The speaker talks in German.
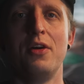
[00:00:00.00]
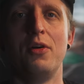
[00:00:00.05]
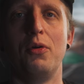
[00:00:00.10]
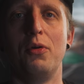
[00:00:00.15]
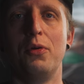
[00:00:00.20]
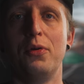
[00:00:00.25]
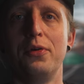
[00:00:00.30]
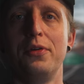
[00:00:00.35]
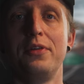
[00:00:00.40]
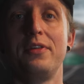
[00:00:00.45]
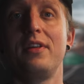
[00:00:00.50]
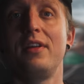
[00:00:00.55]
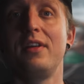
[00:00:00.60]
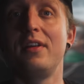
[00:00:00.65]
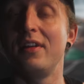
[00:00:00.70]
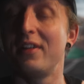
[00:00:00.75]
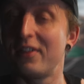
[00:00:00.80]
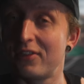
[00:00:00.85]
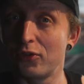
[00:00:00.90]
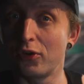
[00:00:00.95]
Und
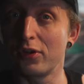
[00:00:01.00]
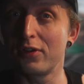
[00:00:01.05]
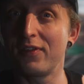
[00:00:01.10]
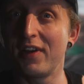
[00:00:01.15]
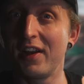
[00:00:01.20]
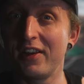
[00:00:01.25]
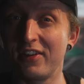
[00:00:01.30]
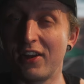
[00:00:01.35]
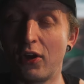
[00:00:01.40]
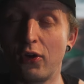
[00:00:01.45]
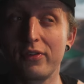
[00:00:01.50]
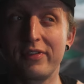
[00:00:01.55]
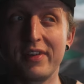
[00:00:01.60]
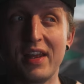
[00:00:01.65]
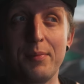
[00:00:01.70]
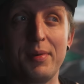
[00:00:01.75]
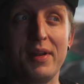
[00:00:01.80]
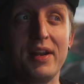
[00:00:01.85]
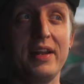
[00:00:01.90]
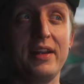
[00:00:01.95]
dort war ich auch
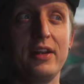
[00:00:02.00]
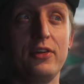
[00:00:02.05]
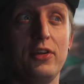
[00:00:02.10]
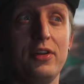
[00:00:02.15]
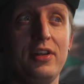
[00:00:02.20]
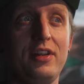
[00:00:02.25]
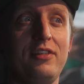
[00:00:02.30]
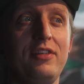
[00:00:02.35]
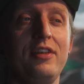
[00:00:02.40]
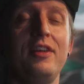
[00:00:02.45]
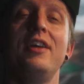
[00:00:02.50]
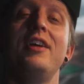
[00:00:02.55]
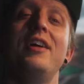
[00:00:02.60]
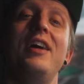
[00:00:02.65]
selber leider noch nicht.